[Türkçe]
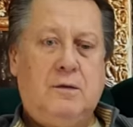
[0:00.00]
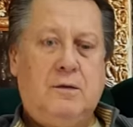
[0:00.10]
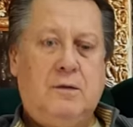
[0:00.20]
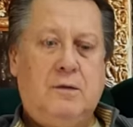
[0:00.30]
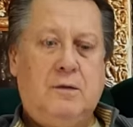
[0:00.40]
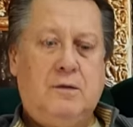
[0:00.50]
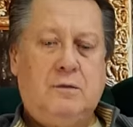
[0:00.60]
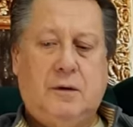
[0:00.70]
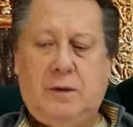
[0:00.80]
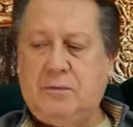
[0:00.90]
Ee,
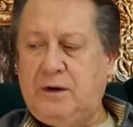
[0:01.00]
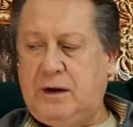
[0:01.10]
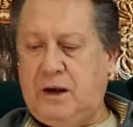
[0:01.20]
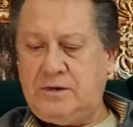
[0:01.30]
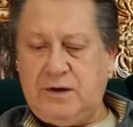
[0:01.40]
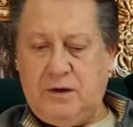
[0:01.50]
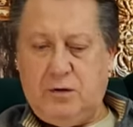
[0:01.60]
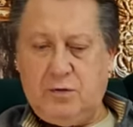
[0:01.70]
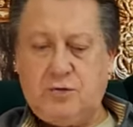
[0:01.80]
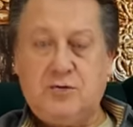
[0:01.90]
tamam dedi her şey iyi,
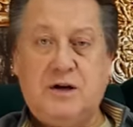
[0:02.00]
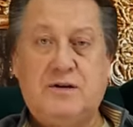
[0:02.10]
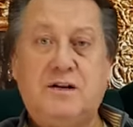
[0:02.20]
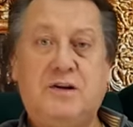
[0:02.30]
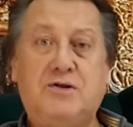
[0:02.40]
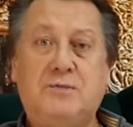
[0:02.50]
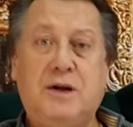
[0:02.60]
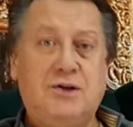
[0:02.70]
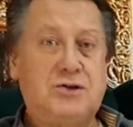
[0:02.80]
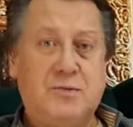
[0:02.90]
hoş, güzel. Sen şimdi
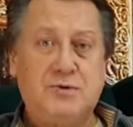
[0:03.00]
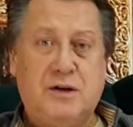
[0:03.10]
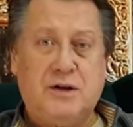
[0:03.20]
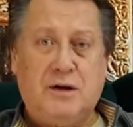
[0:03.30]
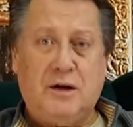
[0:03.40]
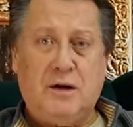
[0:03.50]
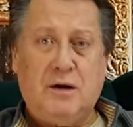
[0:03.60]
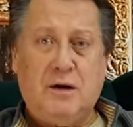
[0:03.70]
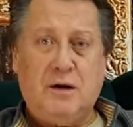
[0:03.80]
ne iş yapacaksın dedi.